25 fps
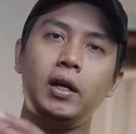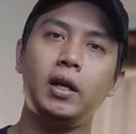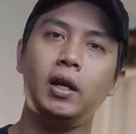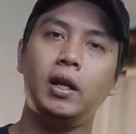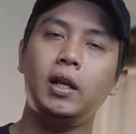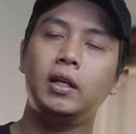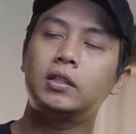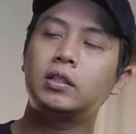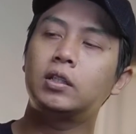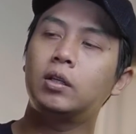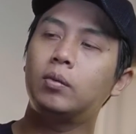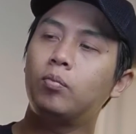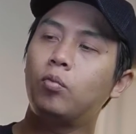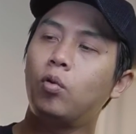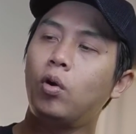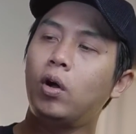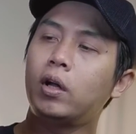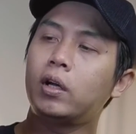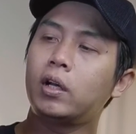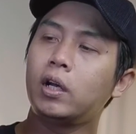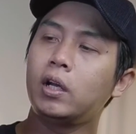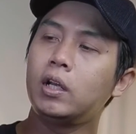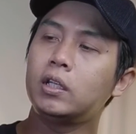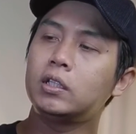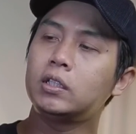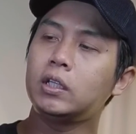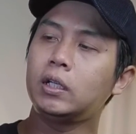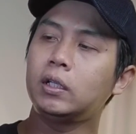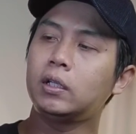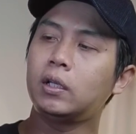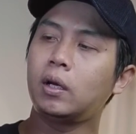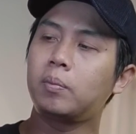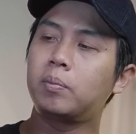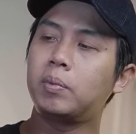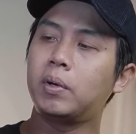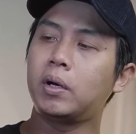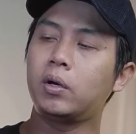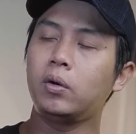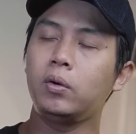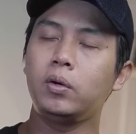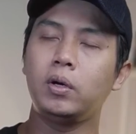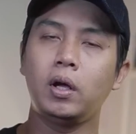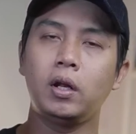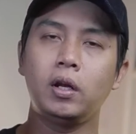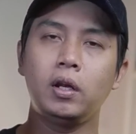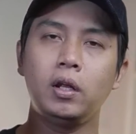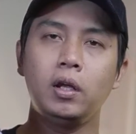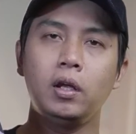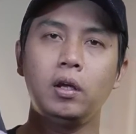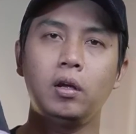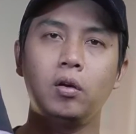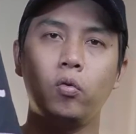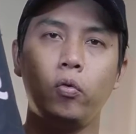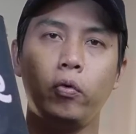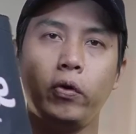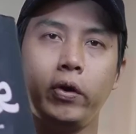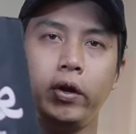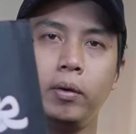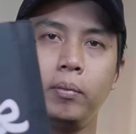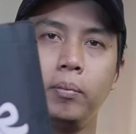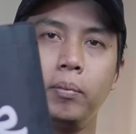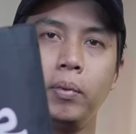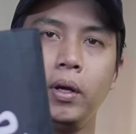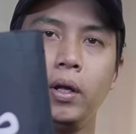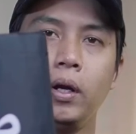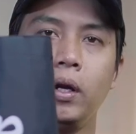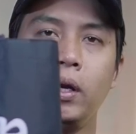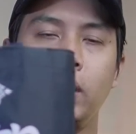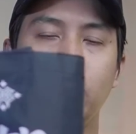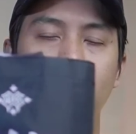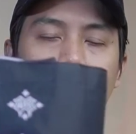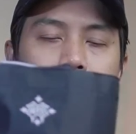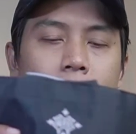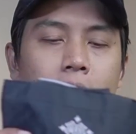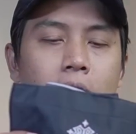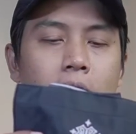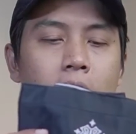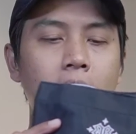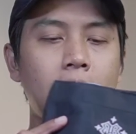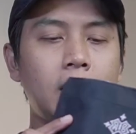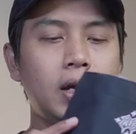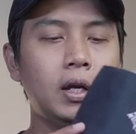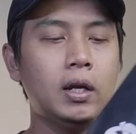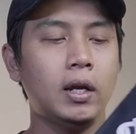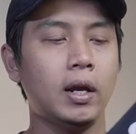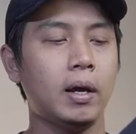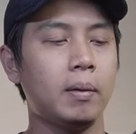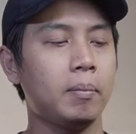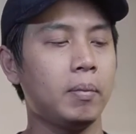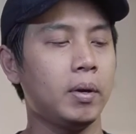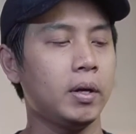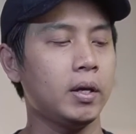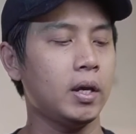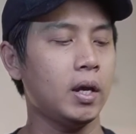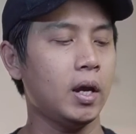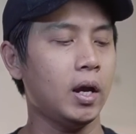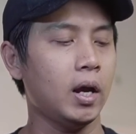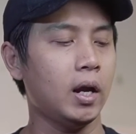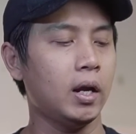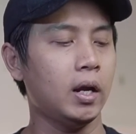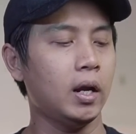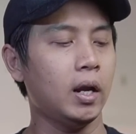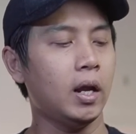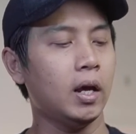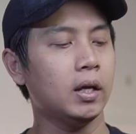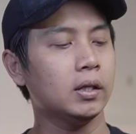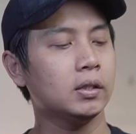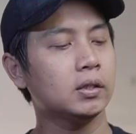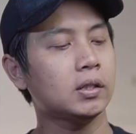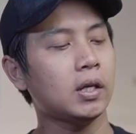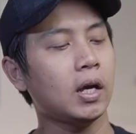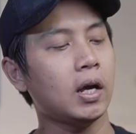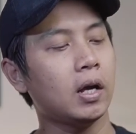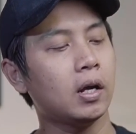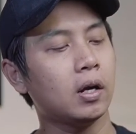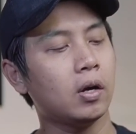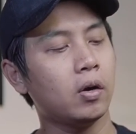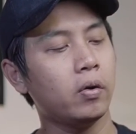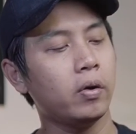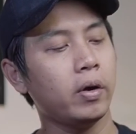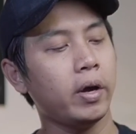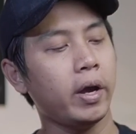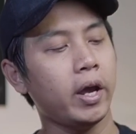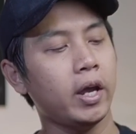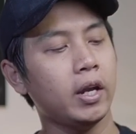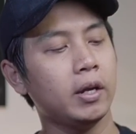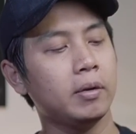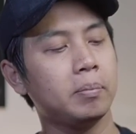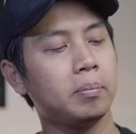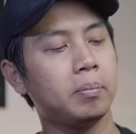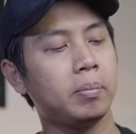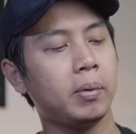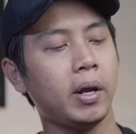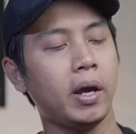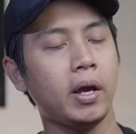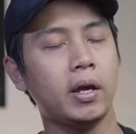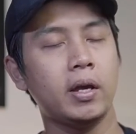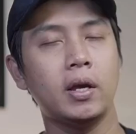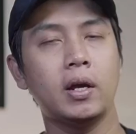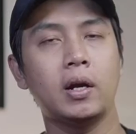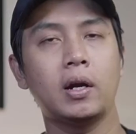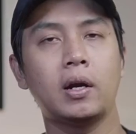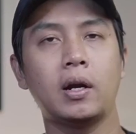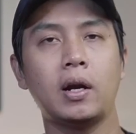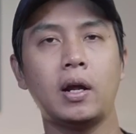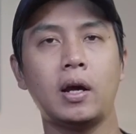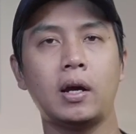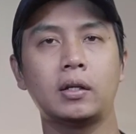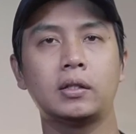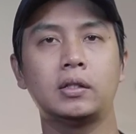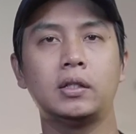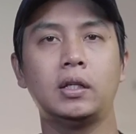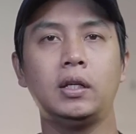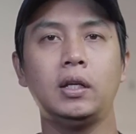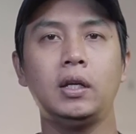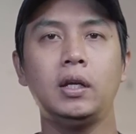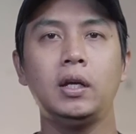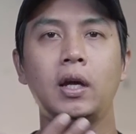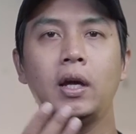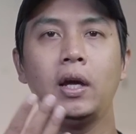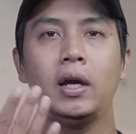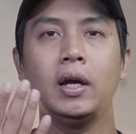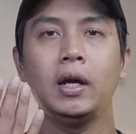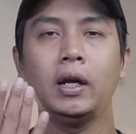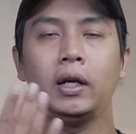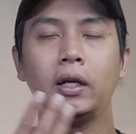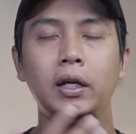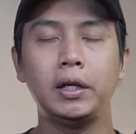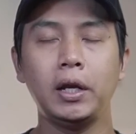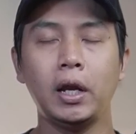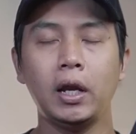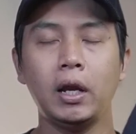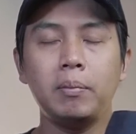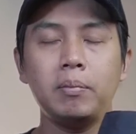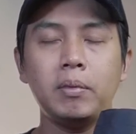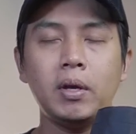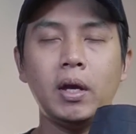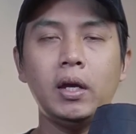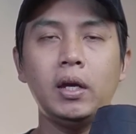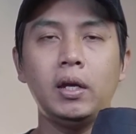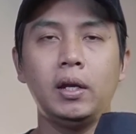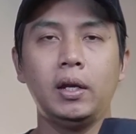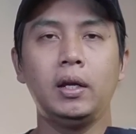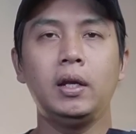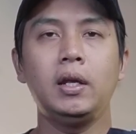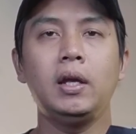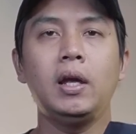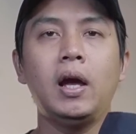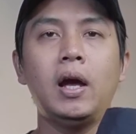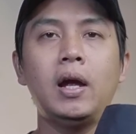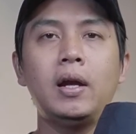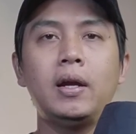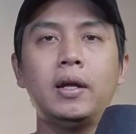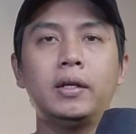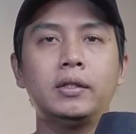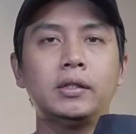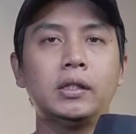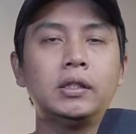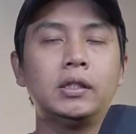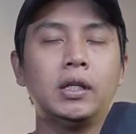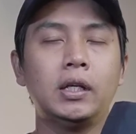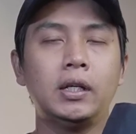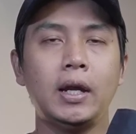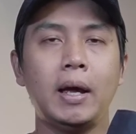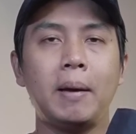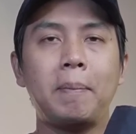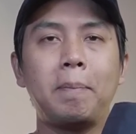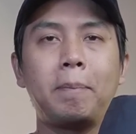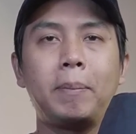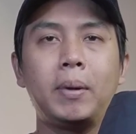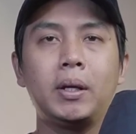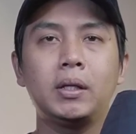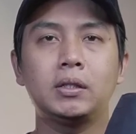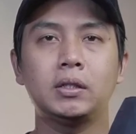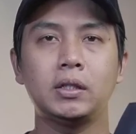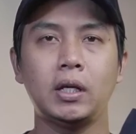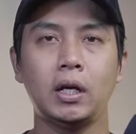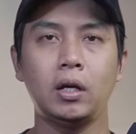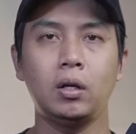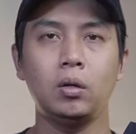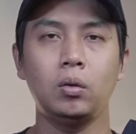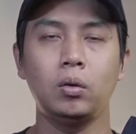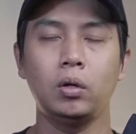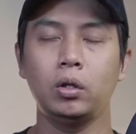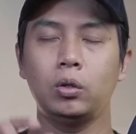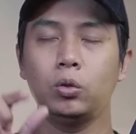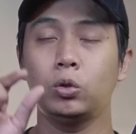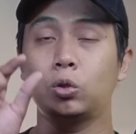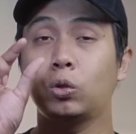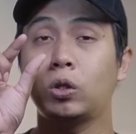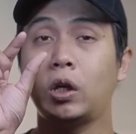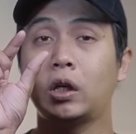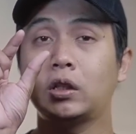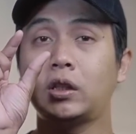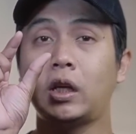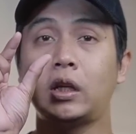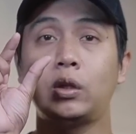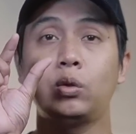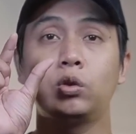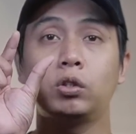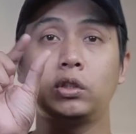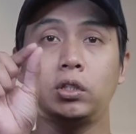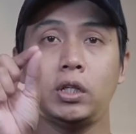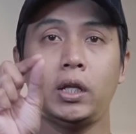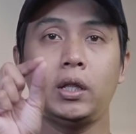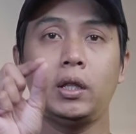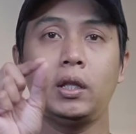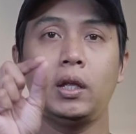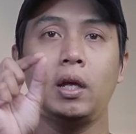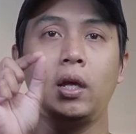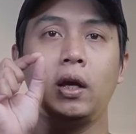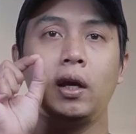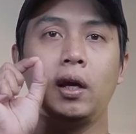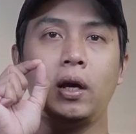adalah sebuah rilisan terbaru dari Queen Beer. Ini namanya adalah Sarong and Prayer Rack. Jadi di dalamnya ini ada ada sejadah plus sarung. Itu sudah satu set.